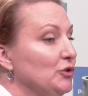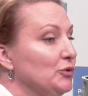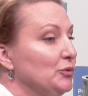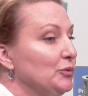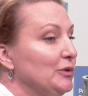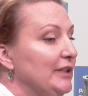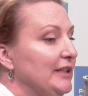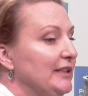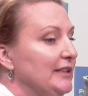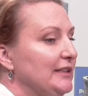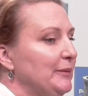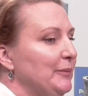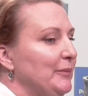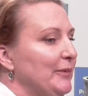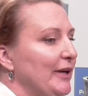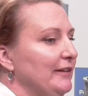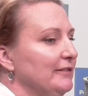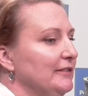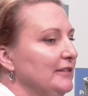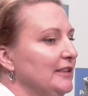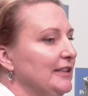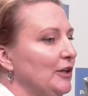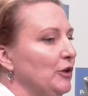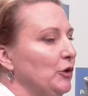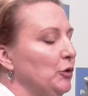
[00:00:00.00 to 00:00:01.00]
poszły tak
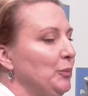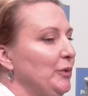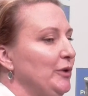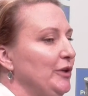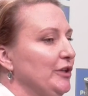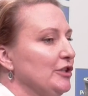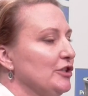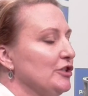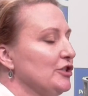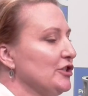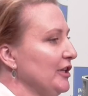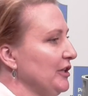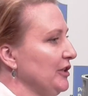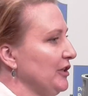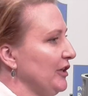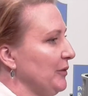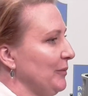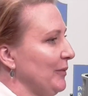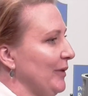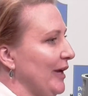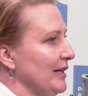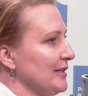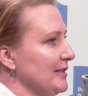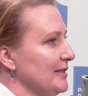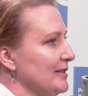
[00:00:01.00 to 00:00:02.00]
naprawdę na
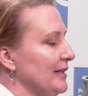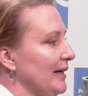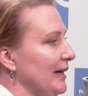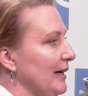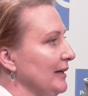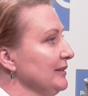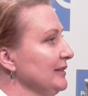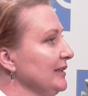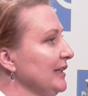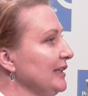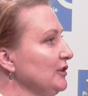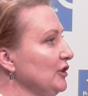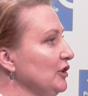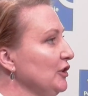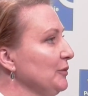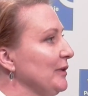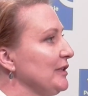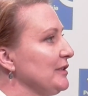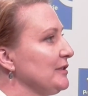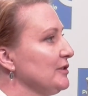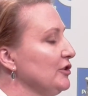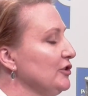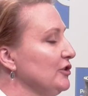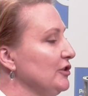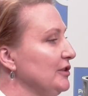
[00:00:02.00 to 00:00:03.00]
upiększenie miasta.
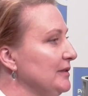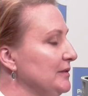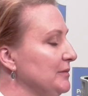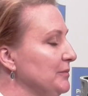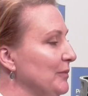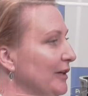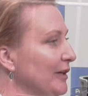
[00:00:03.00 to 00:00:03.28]
Natomiast jeśli